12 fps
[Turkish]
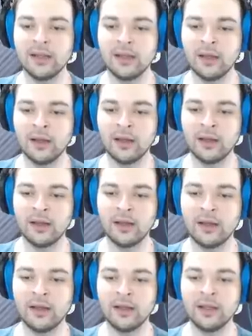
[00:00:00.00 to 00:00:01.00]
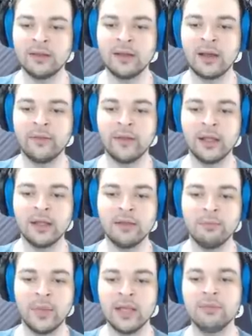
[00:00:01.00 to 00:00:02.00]
e,
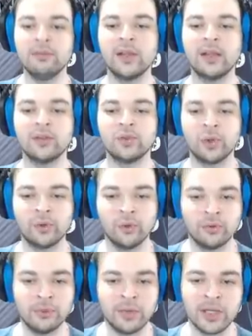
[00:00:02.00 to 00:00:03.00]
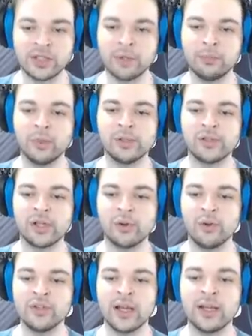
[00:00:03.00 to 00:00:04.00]
ithafen benim de çok kötü bir yaşamım olacak.
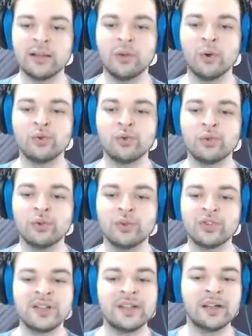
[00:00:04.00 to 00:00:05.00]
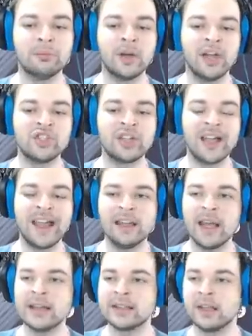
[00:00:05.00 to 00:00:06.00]
Özellikle de o suçlu sırrımı açık
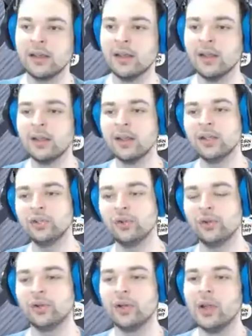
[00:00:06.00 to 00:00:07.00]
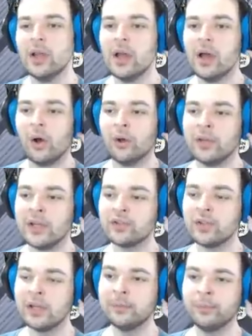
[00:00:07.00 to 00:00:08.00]
ederse diyor. Ondan
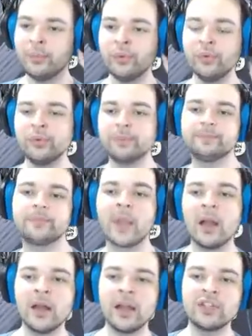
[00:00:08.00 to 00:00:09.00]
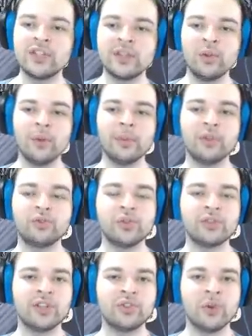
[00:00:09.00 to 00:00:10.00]
sonra bu ee, çizgi romanı
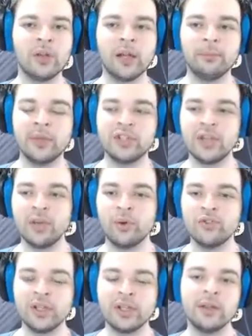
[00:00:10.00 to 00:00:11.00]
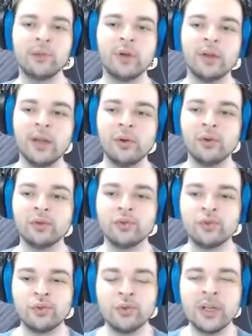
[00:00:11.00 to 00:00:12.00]
çok sıkça olan bir şey. Öncekinde bu kadar yoktu.
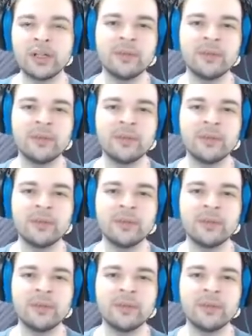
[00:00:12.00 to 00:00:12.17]
Sürekli bir